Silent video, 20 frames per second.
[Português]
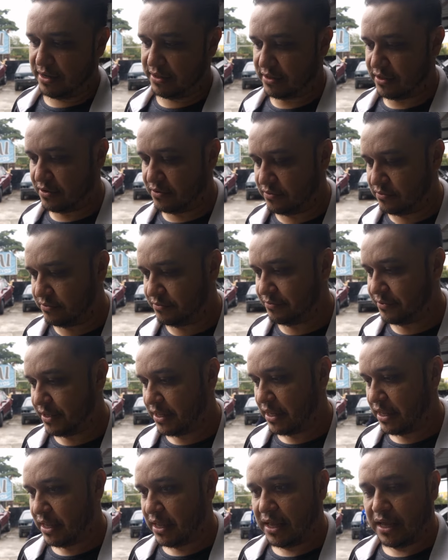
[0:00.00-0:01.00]
Então
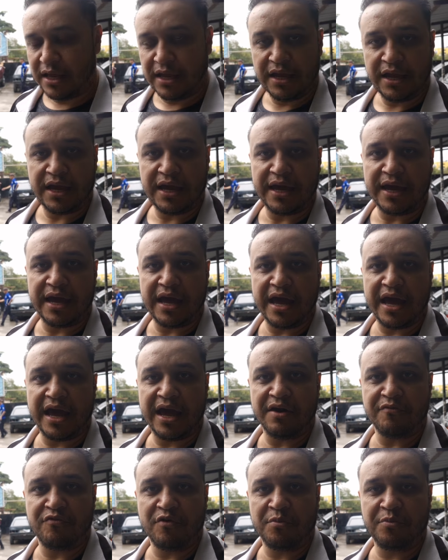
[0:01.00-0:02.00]

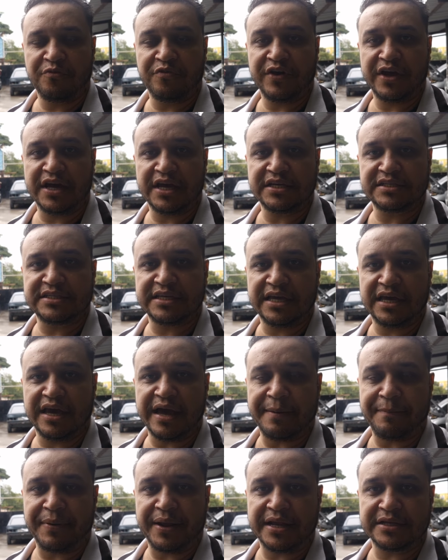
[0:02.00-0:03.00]
é, vamos ver aí se
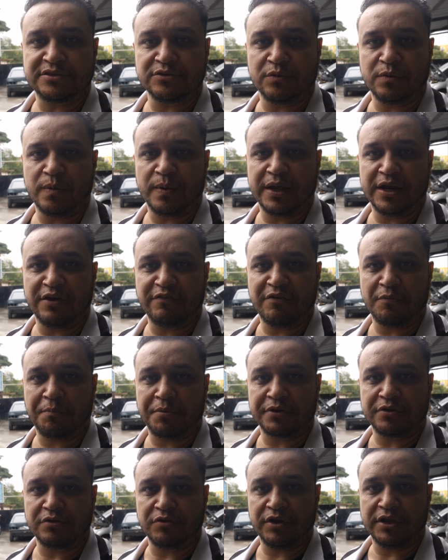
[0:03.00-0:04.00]
aparece uma nova
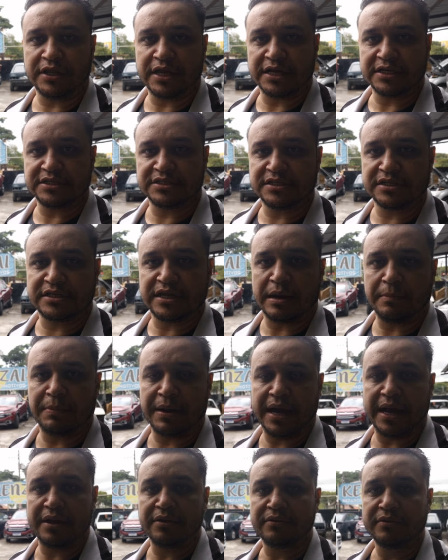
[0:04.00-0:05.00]
oportunidade de
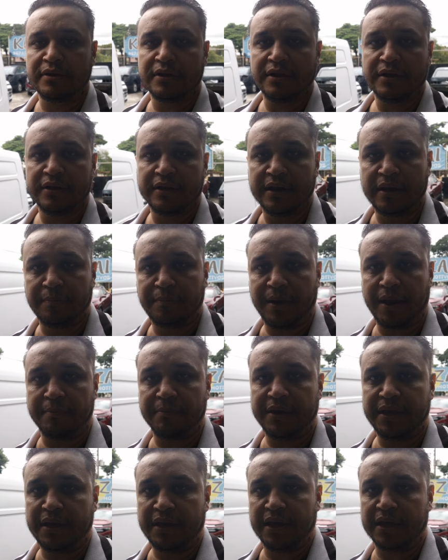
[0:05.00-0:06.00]
trabalho, né, para
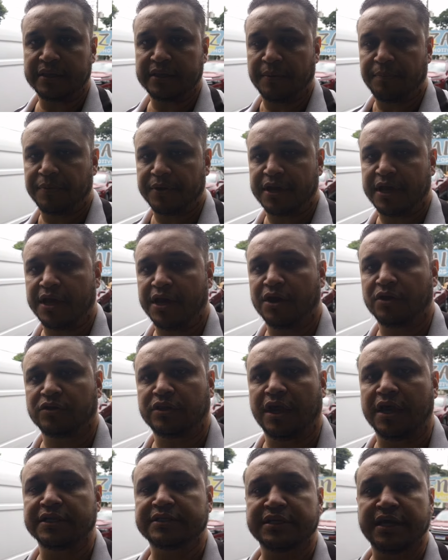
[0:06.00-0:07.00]
mim, até porque eu
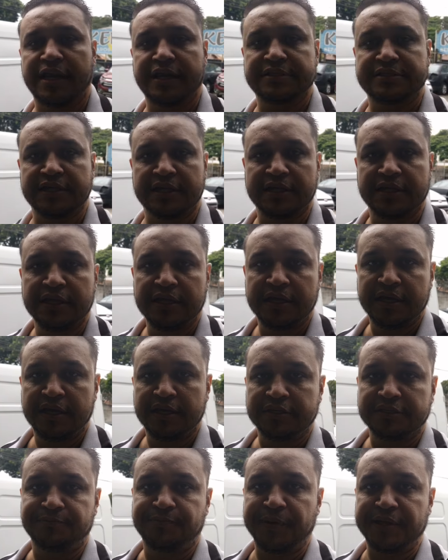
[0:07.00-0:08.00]
tenho as crianças
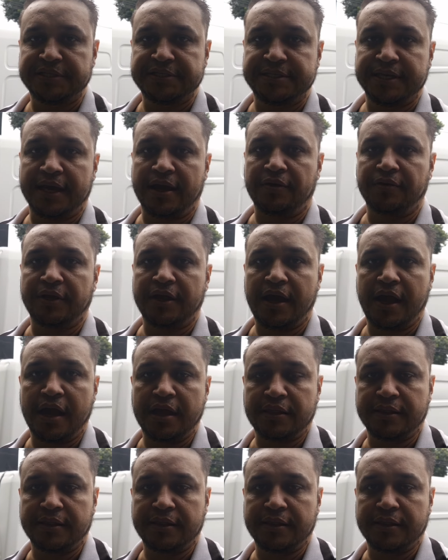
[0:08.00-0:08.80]
especial, né?